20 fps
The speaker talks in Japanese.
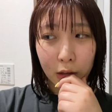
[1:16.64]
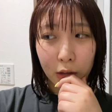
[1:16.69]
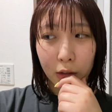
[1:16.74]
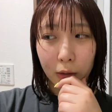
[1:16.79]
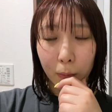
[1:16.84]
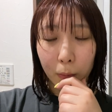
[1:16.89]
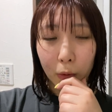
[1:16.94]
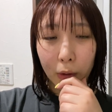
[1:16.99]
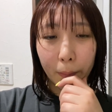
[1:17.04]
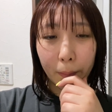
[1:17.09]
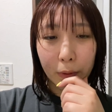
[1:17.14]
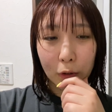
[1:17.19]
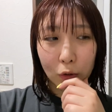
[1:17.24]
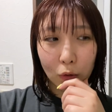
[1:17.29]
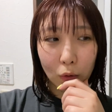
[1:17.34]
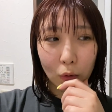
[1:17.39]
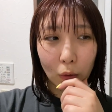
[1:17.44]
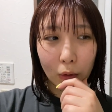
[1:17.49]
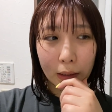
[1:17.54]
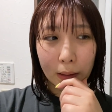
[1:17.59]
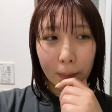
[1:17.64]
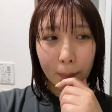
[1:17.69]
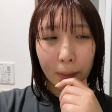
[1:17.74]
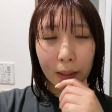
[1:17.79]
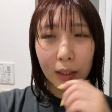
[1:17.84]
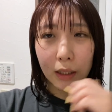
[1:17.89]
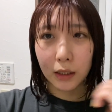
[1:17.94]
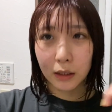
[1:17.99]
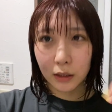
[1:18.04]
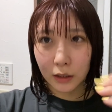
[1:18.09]
でもやっぱちょっとね、ま
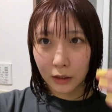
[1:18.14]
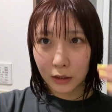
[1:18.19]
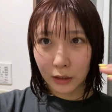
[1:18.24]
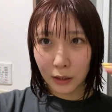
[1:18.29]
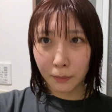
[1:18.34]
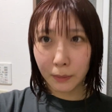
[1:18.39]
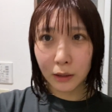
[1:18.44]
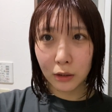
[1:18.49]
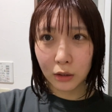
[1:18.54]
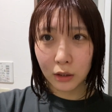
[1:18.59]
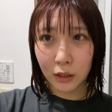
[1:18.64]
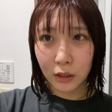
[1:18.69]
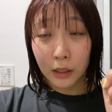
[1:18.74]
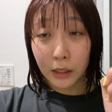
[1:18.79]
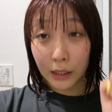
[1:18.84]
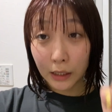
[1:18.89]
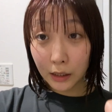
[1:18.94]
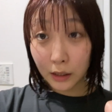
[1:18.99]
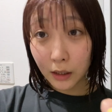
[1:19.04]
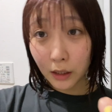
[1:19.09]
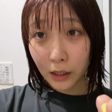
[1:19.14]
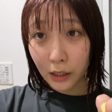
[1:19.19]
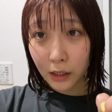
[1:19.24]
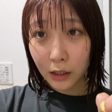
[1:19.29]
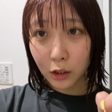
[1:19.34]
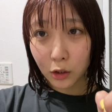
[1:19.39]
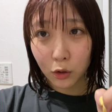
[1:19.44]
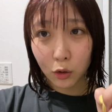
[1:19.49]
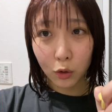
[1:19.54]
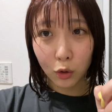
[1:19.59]
だレベルが、一回
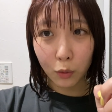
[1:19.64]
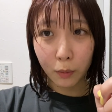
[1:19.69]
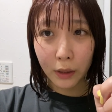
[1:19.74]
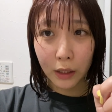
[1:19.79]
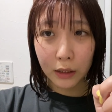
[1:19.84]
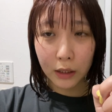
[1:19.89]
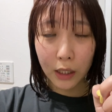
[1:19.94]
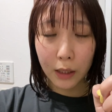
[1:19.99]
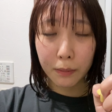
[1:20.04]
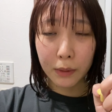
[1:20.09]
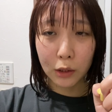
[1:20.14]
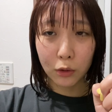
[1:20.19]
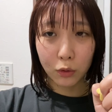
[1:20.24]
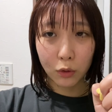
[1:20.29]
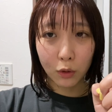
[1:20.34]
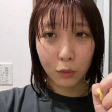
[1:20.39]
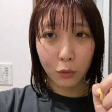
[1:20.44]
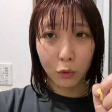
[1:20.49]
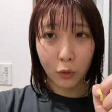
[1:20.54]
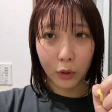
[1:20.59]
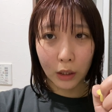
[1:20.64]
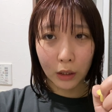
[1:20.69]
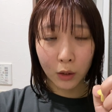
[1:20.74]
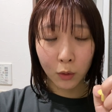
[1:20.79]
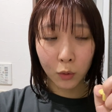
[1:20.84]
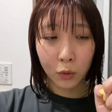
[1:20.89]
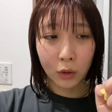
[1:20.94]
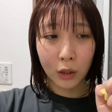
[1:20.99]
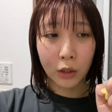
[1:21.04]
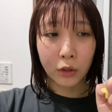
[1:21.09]
スキューバーダイビングというものをやった
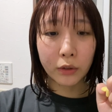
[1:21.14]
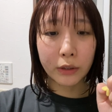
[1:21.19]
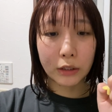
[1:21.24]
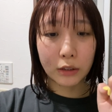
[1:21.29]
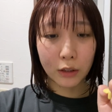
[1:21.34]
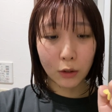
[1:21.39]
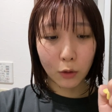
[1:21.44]
ことがあるんですけ